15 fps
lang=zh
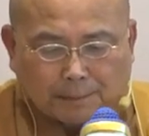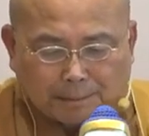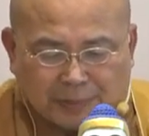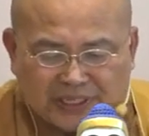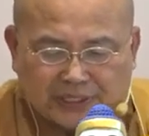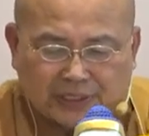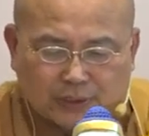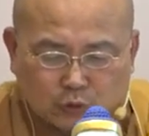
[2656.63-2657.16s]

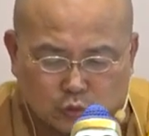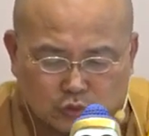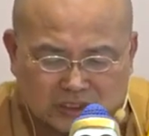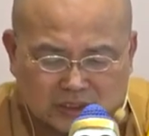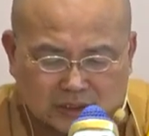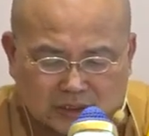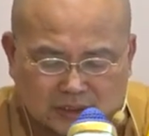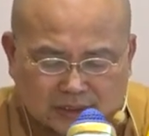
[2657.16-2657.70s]
彼如
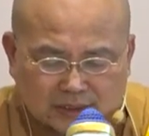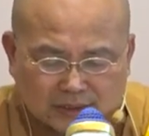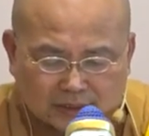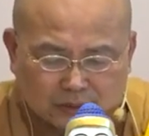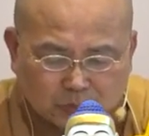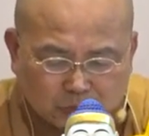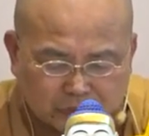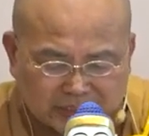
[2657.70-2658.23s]
实
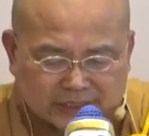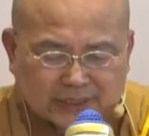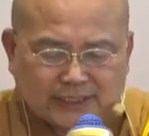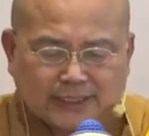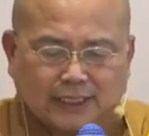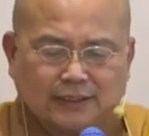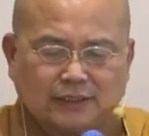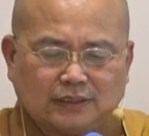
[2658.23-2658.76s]
知，如实
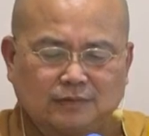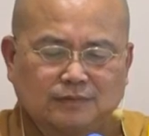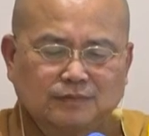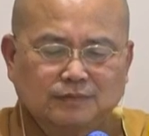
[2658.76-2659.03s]
见你。